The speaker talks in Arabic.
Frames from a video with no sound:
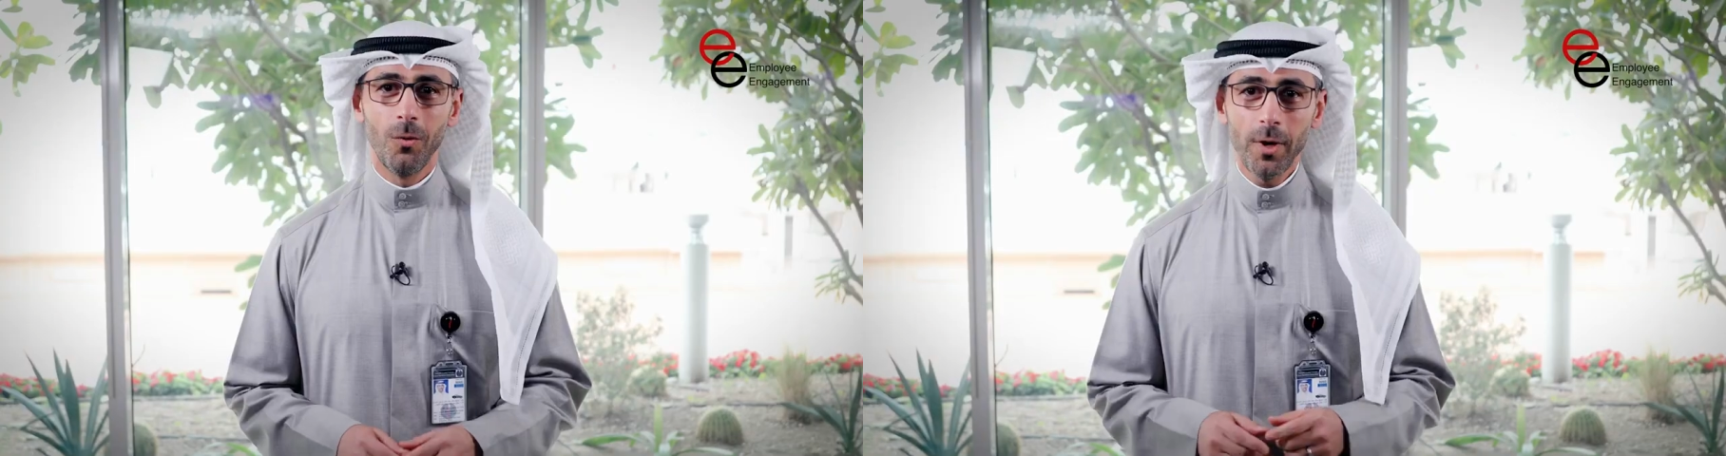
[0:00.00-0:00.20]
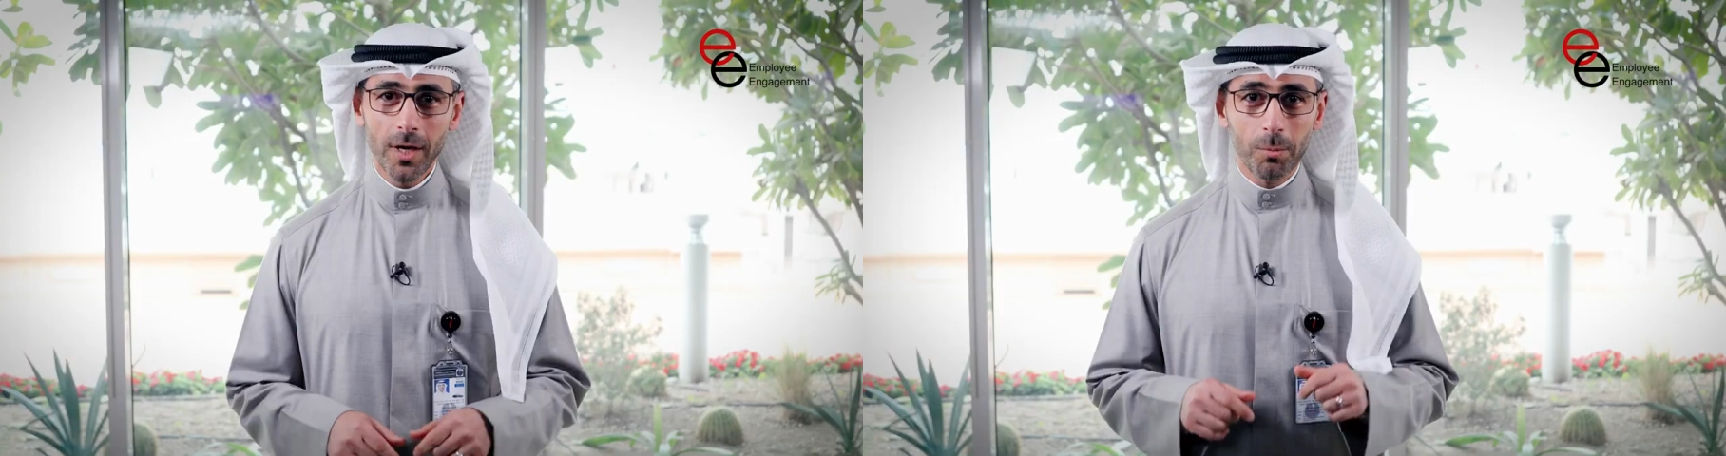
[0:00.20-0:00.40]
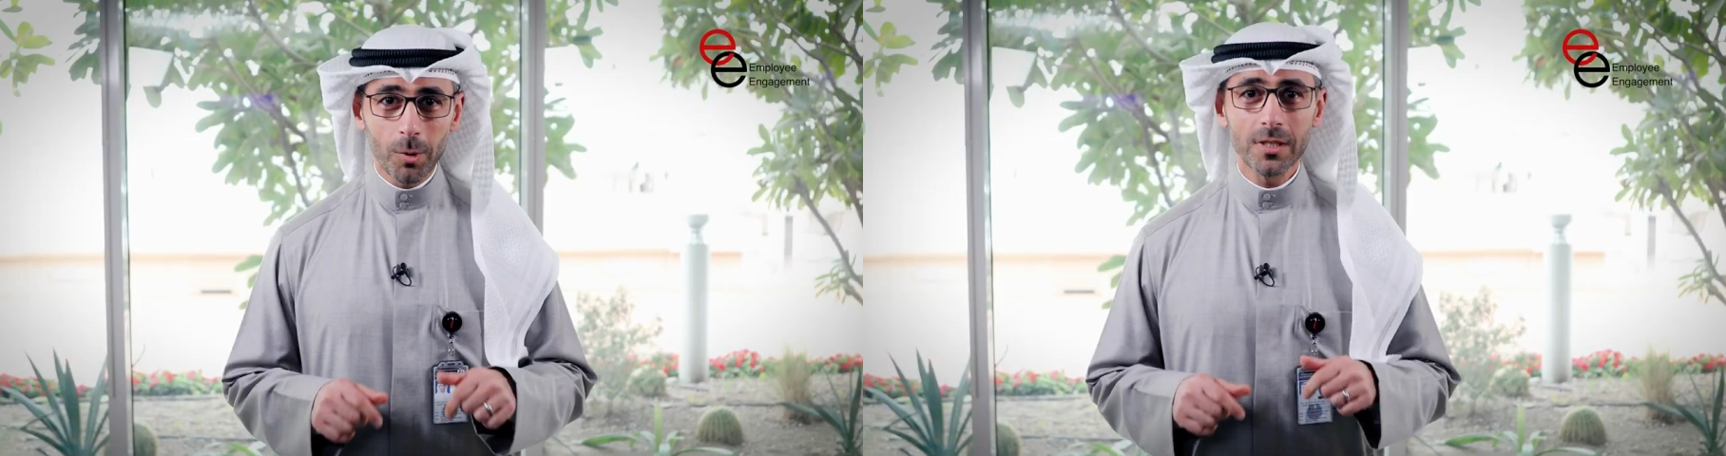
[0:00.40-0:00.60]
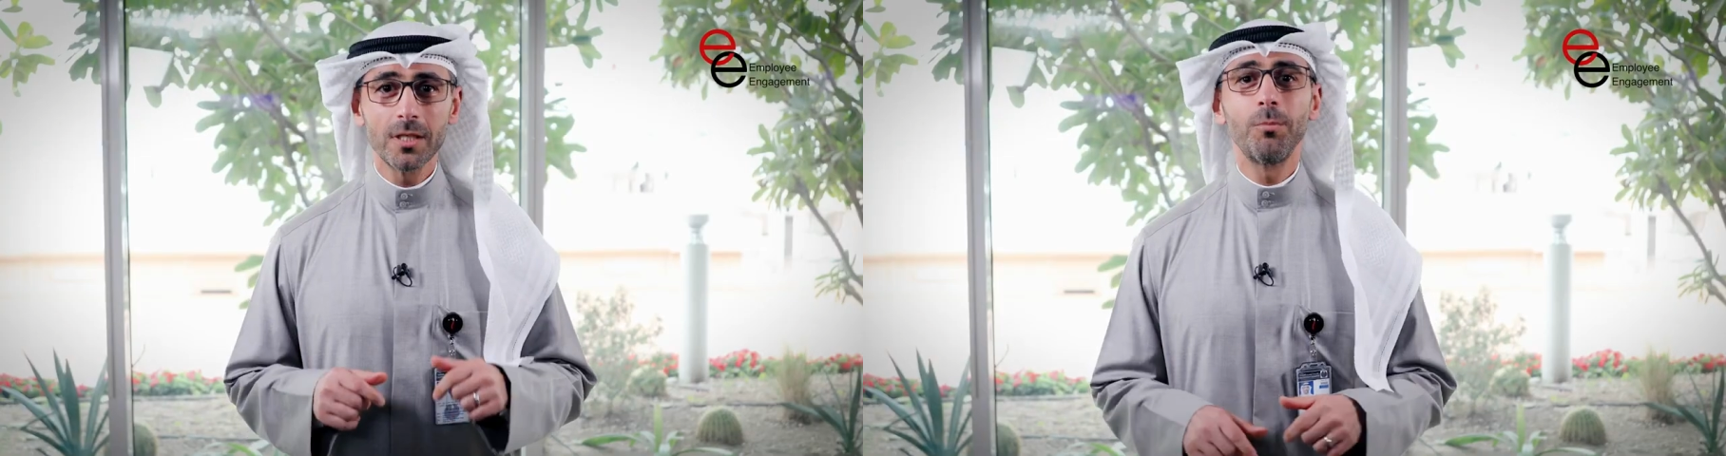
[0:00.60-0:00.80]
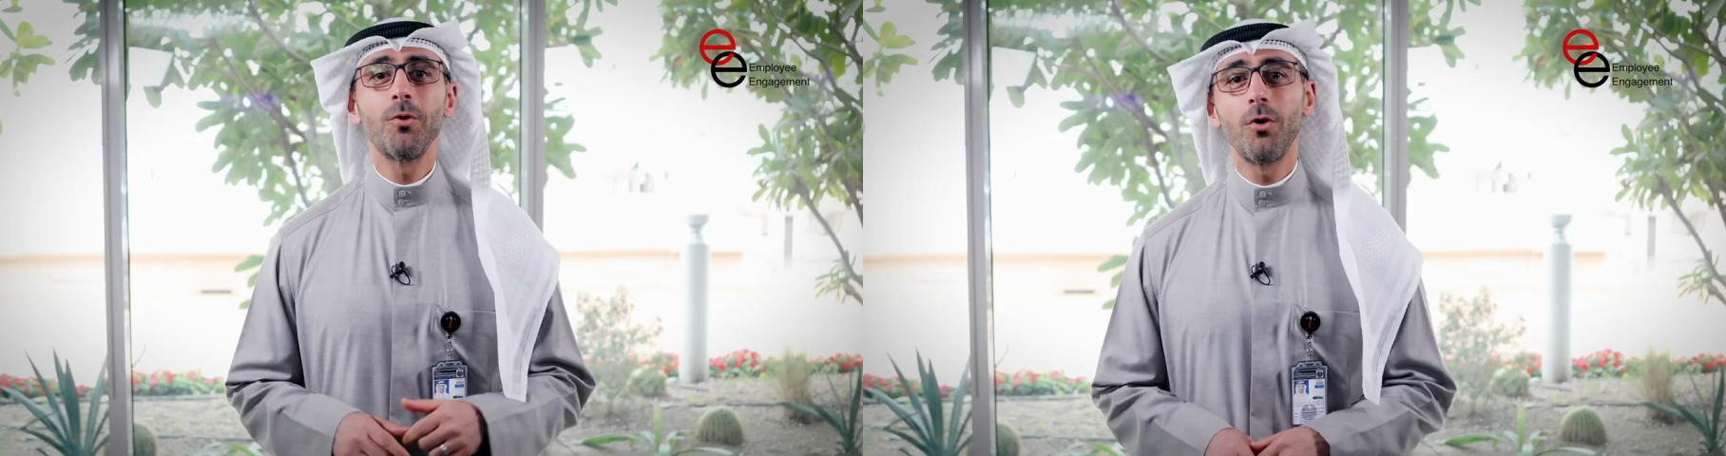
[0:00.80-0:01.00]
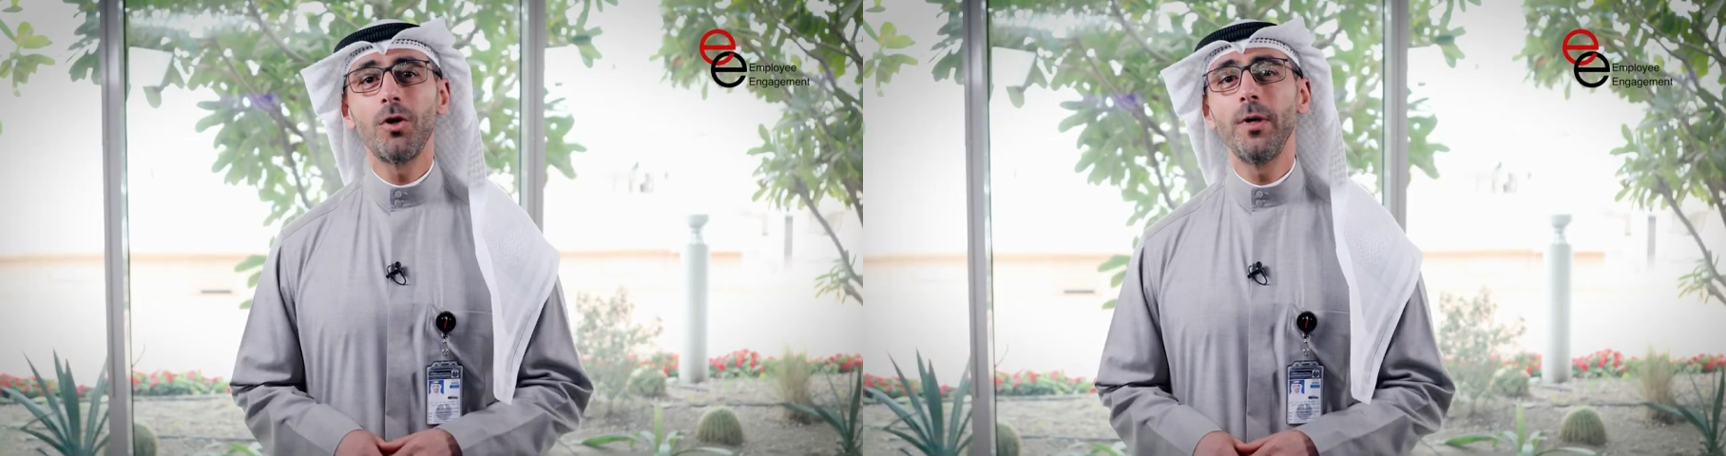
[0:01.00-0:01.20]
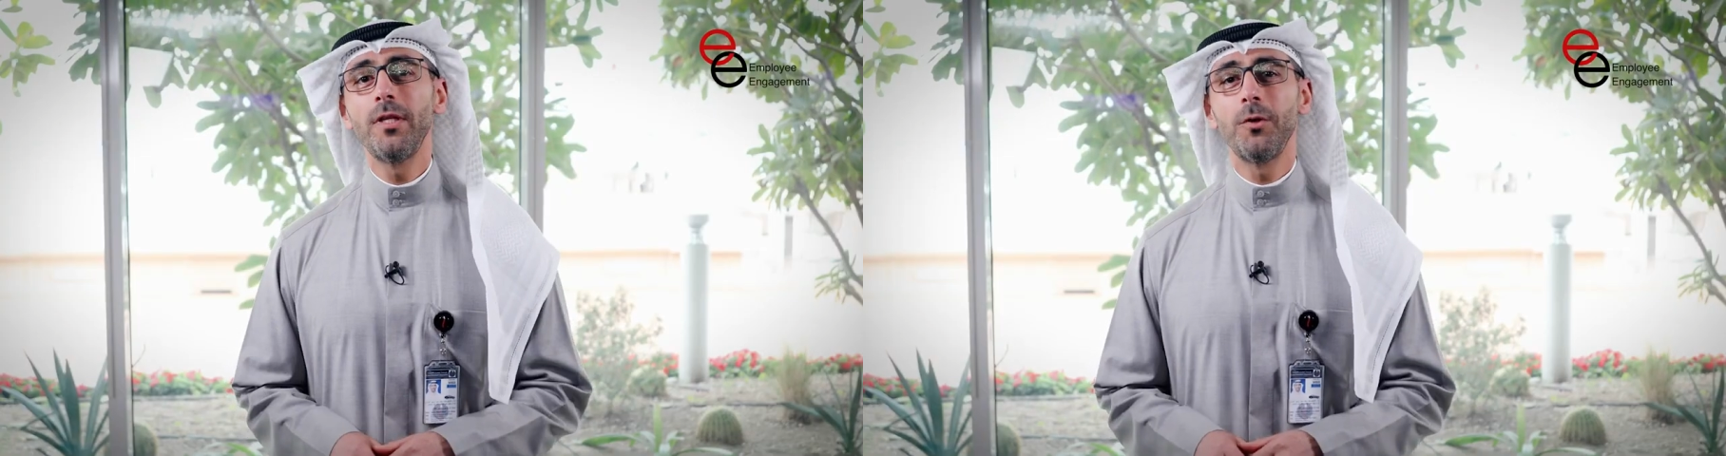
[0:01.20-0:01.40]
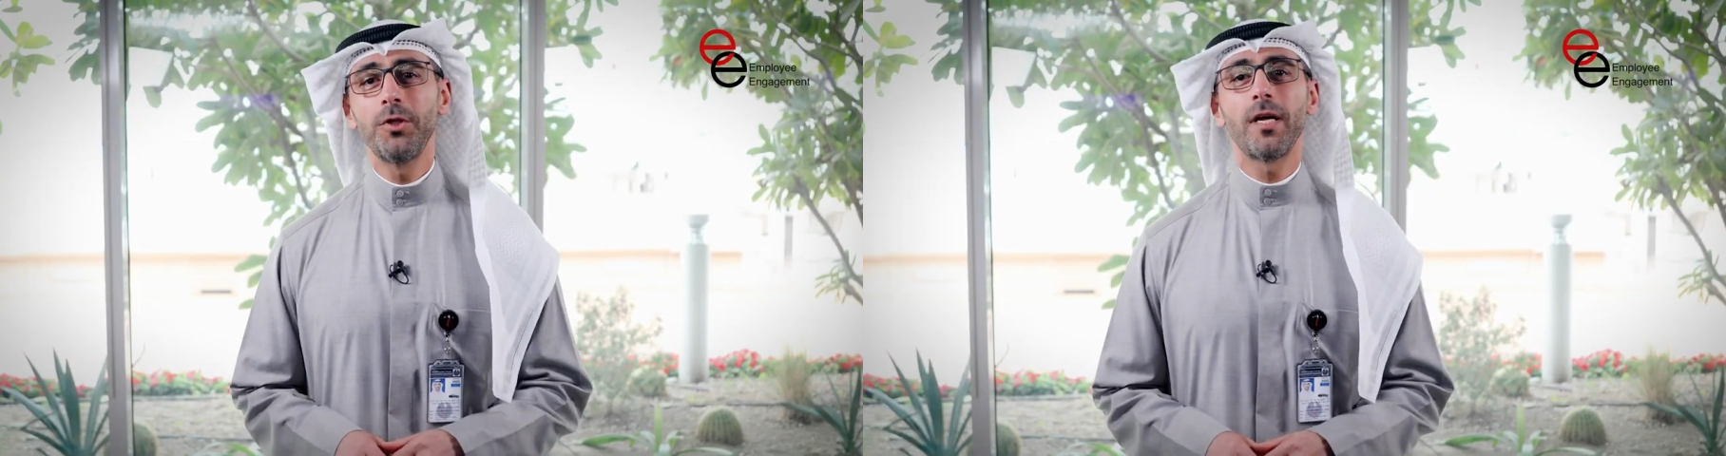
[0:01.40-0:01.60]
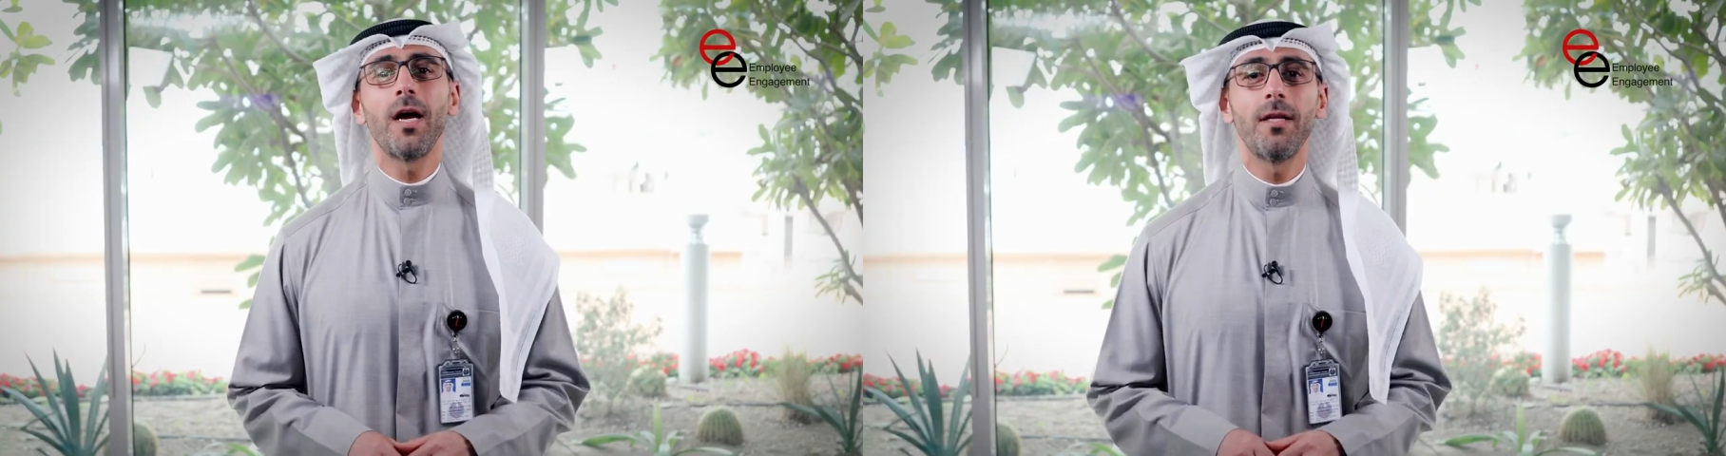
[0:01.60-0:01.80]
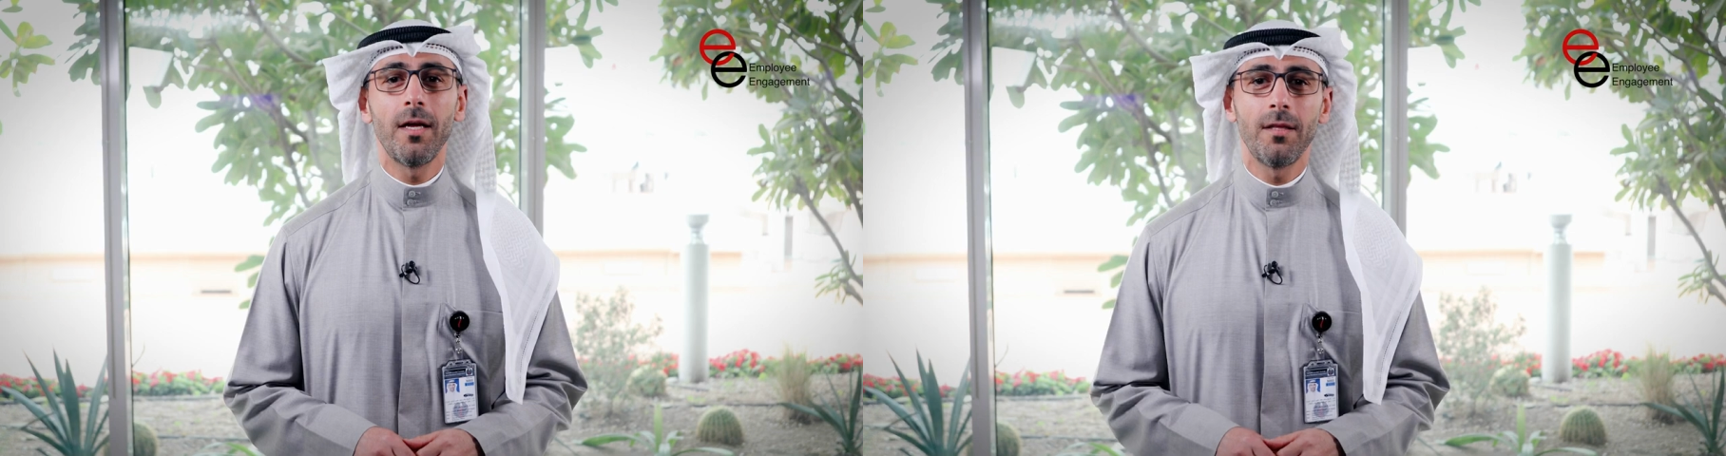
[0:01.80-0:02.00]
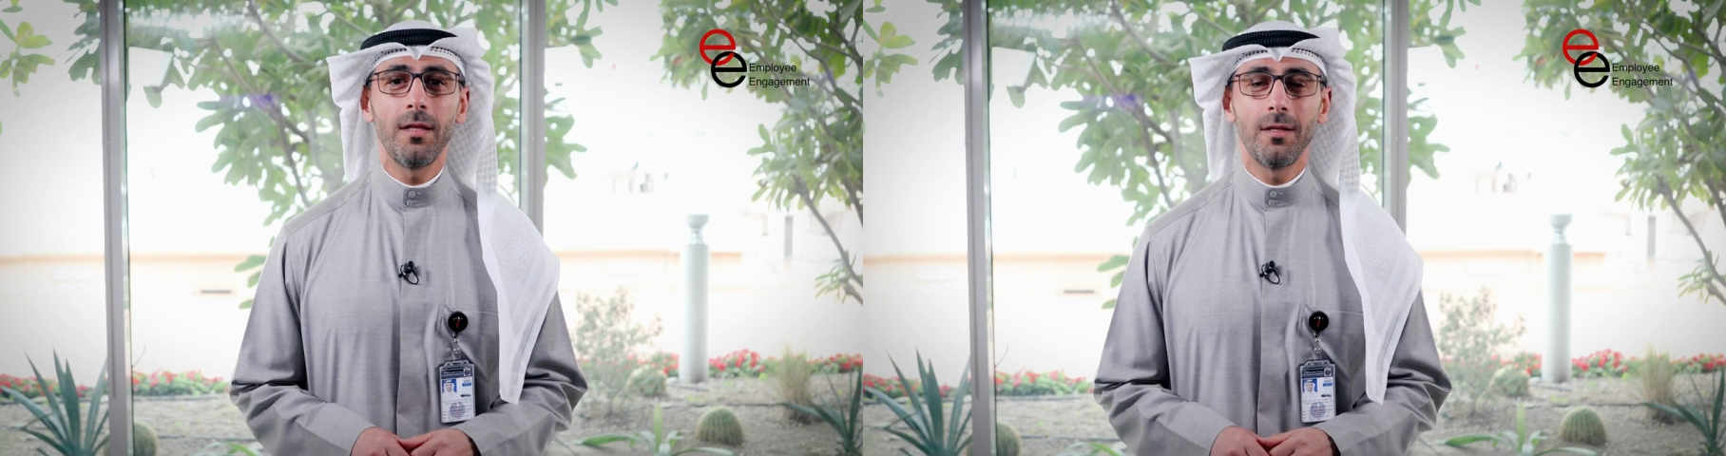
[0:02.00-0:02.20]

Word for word: واحنا بمؤسسه البترول الكويتيه وشركاتها